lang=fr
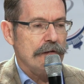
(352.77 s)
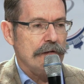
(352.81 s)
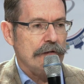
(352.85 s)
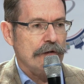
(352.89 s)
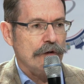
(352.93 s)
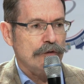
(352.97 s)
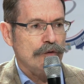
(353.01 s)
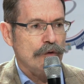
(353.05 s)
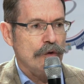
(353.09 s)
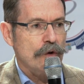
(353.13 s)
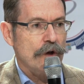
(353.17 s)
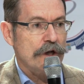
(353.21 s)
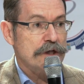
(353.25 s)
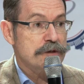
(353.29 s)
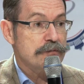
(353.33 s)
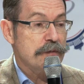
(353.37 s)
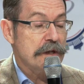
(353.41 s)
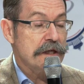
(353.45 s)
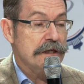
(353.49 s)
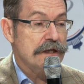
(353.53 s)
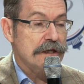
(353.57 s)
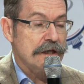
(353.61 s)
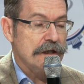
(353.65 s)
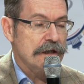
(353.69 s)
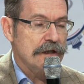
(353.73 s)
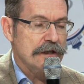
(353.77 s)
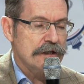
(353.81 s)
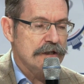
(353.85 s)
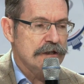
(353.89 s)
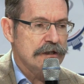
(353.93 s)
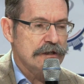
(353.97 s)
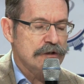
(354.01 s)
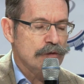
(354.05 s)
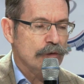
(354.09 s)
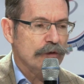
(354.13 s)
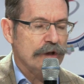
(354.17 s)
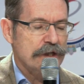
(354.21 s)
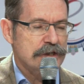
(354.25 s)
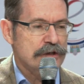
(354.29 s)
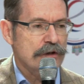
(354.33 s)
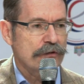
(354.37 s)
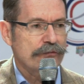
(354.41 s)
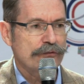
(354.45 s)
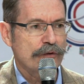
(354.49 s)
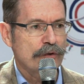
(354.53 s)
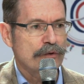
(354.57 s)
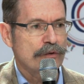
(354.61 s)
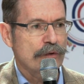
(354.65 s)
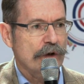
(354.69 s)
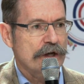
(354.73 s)
Quand ah, on leur explique, ils, sont très
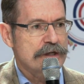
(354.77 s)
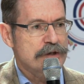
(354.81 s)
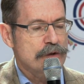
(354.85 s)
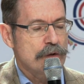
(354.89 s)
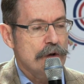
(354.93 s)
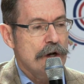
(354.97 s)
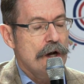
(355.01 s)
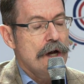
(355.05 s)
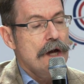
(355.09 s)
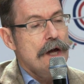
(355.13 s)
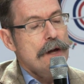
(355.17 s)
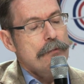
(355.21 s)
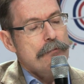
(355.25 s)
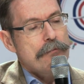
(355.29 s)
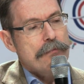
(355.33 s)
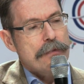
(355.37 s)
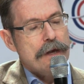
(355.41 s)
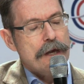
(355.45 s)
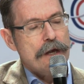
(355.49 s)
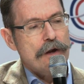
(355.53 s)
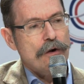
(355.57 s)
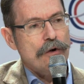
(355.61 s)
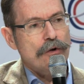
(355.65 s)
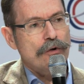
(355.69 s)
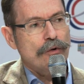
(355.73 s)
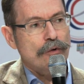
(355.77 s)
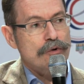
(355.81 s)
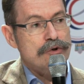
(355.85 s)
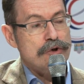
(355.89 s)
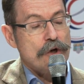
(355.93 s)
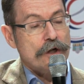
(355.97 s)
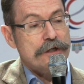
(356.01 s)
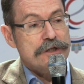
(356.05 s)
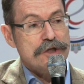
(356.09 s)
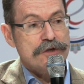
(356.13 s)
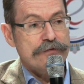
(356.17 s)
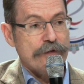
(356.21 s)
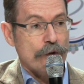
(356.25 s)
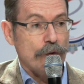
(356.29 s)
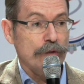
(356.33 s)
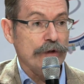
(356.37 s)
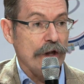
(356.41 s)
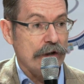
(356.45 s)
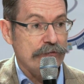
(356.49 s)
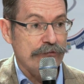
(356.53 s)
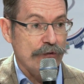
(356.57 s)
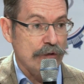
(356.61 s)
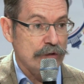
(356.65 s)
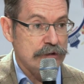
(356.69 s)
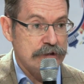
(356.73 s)
envieux du réseau. Mais donc je leur ai dit, je vais au
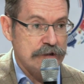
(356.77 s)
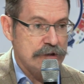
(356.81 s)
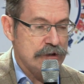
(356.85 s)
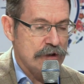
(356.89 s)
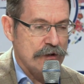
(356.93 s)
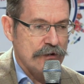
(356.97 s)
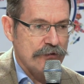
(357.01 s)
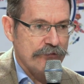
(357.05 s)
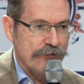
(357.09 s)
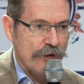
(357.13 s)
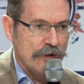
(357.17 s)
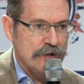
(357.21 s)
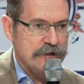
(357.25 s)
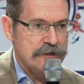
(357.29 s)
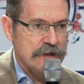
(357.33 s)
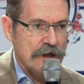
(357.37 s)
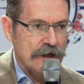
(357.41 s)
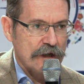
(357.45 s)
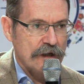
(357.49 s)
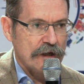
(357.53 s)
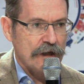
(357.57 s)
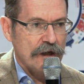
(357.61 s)
Davos français.